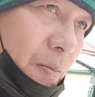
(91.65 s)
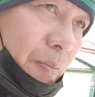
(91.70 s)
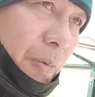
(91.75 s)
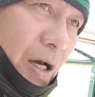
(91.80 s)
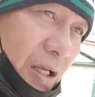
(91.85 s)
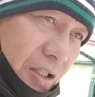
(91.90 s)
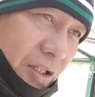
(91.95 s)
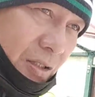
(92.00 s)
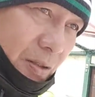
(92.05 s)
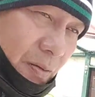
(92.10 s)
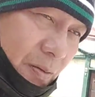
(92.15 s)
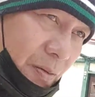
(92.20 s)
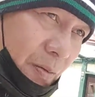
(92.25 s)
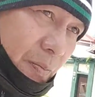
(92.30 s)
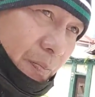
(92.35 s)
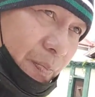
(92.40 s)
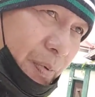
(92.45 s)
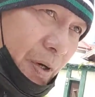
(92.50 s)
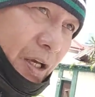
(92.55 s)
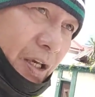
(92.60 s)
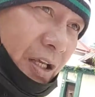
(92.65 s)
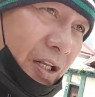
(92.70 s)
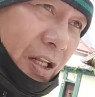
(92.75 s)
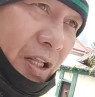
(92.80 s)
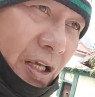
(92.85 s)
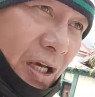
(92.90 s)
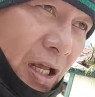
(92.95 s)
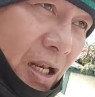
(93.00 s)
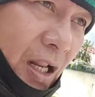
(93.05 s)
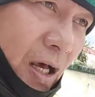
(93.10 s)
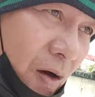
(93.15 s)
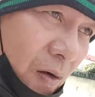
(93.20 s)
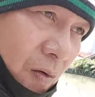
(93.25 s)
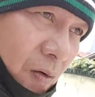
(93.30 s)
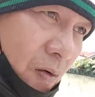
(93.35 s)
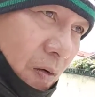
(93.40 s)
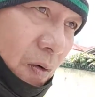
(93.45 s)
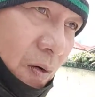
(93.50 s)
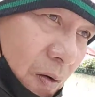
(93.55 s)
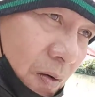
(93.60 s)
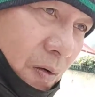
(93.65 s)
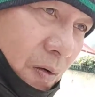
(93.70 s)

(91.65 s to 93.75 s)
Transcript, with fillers: pag, pag hiningal ako